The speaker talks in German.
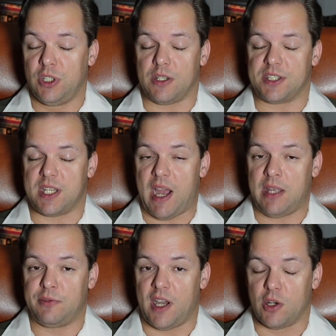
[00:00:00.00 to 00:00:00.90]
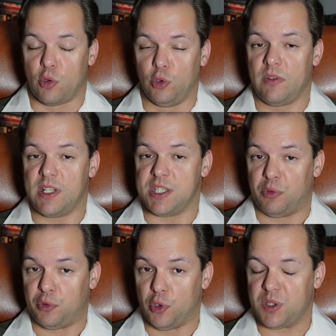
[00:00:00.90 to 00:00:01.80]
aus dem einfachen Grund, weil sie
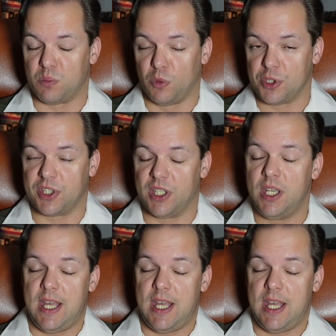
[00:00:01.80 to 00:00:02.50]
befürchten musste,